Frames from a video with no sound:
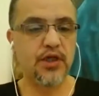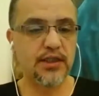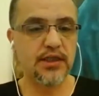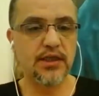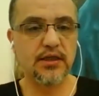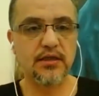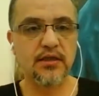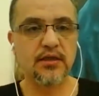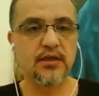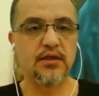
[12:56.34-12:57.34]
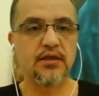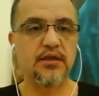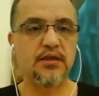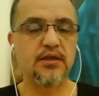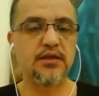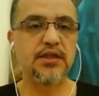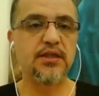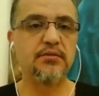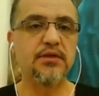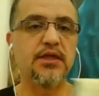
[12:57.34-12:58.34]
bu arada e,
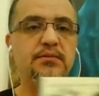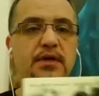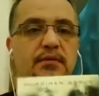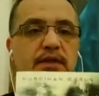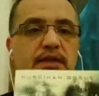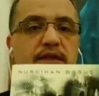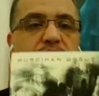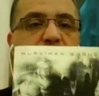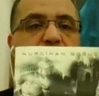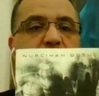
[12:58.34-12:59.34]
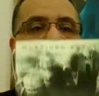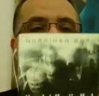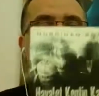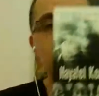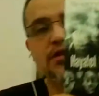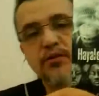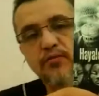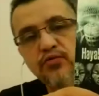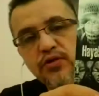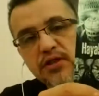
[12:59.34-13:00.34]
kitabın kapağı belki afişlerde kötü
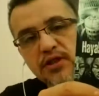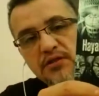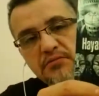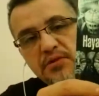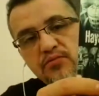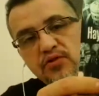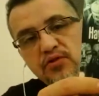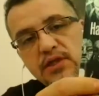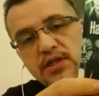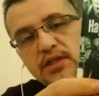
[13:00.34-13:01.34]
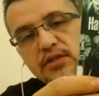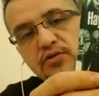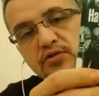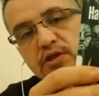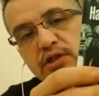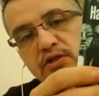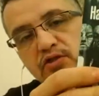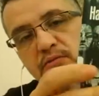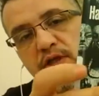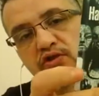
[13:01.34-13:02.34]
ama burada da bilmiyorum ne kadar görünecek.
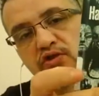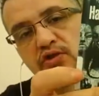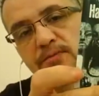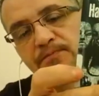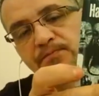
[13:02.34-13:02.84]
Roman şu.